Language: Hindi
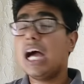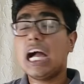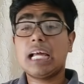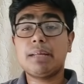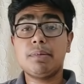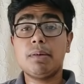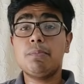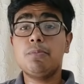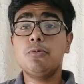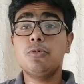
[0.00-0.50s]

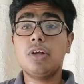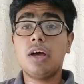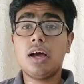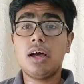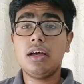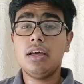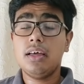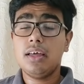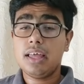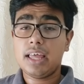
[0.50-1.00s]
अगर मैं
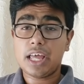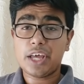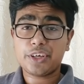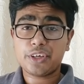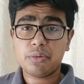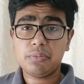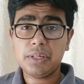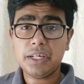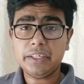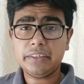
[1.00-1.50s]
पूरा
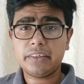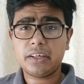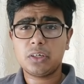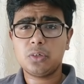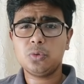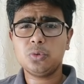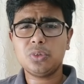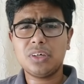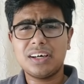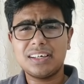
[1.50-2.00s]
एक्यूमुलेट कर
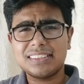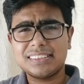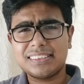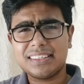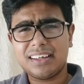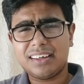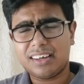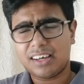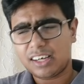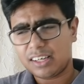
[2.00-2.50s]
लू तो हर
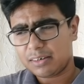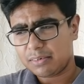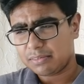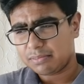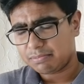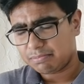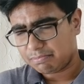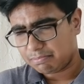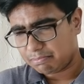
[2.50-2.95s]
हर